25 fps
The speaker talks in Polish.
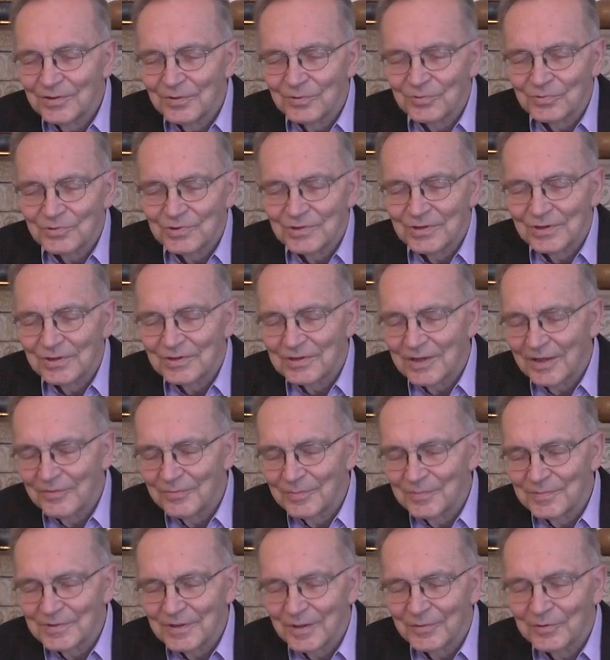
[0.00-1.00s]
No już nie
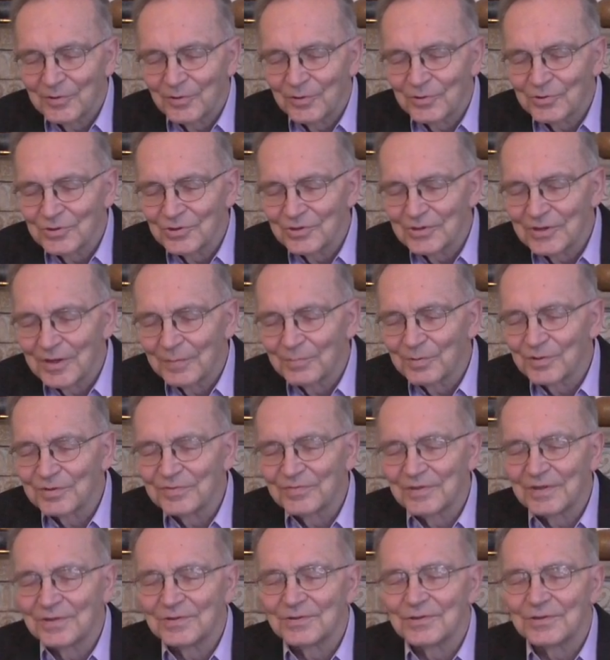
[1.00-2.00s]
chciałem całego życia
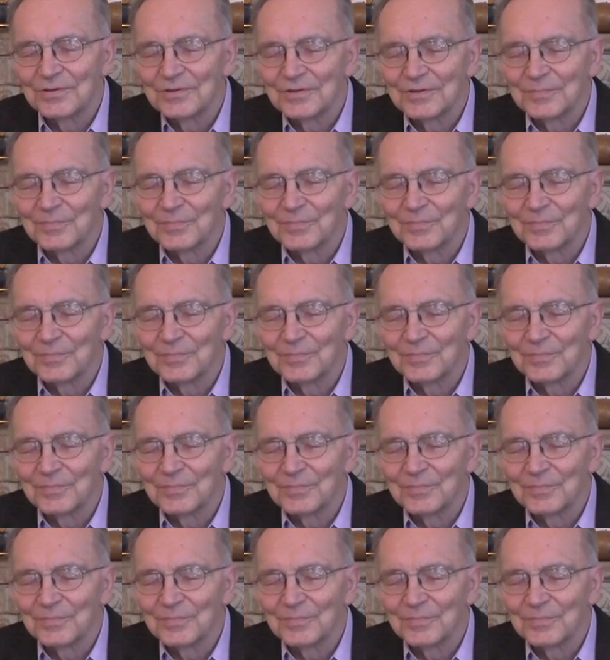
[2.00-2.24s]
poświęcić